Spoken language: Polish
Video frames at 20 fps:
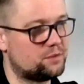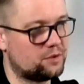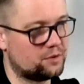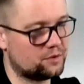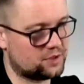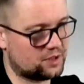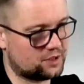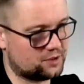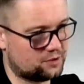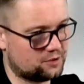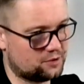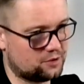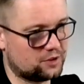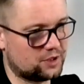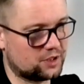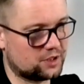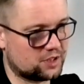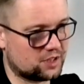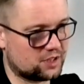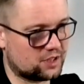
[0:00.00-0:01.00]
powiem, co ja sądzę o
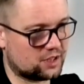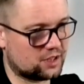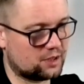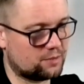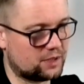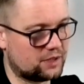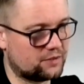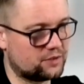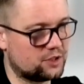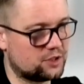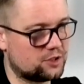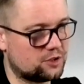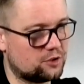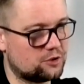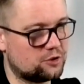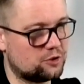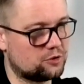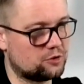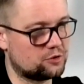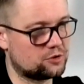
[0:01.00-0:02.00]
tej grze tak naprawdę, jeśli
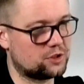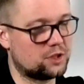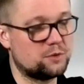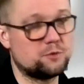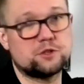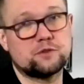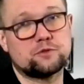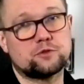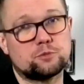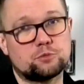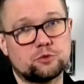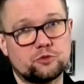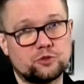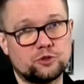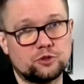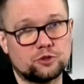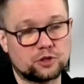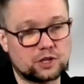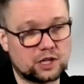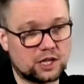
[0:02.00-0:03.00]
chodzi o to, z kim się w to
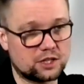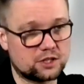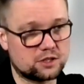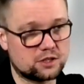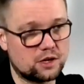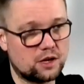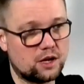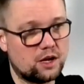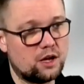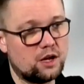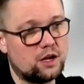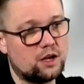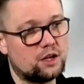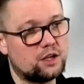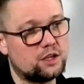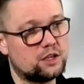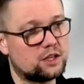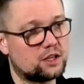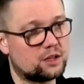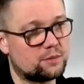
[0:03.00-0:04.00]
powinno grać
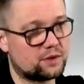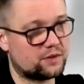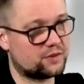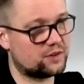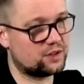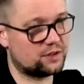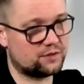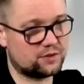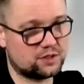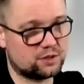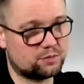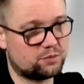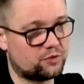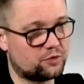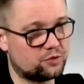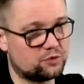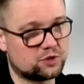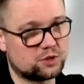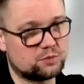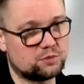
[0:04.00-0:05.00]
ja naprawdę nie widzę
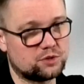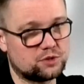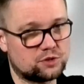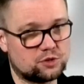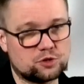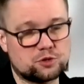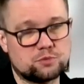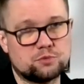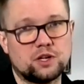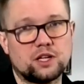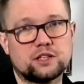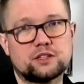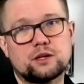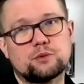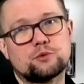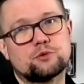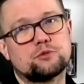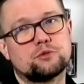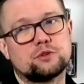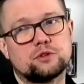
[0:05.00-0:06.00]
powodu, żeby z
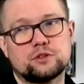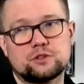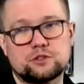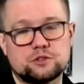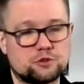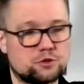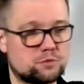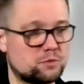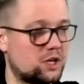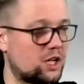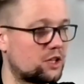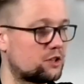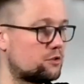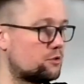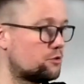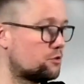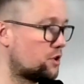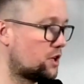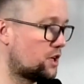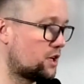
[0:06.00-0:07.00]
ośmiolatkiem, który, czy
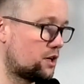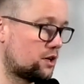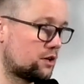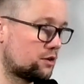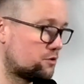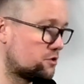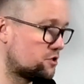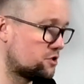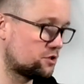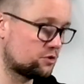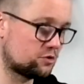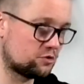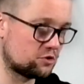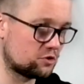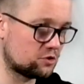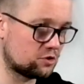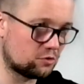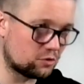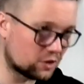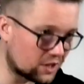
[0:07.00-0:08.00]
ośmiolatką, która, którzy,
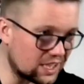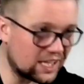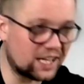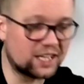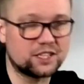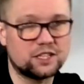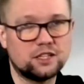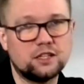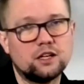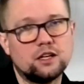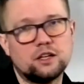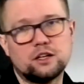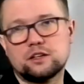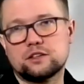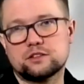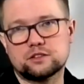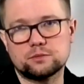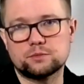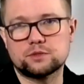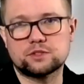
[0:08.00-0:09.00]
którzy są ograni,
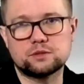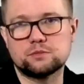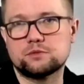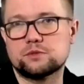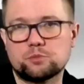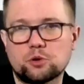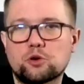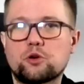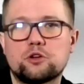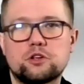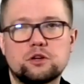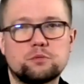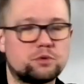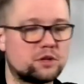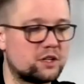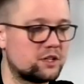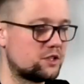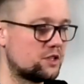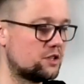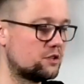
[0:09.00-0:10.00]
sobie z tym spokojnie
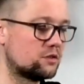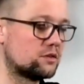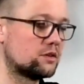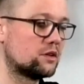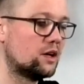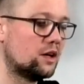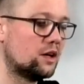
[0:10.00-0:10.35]
poradzili. No,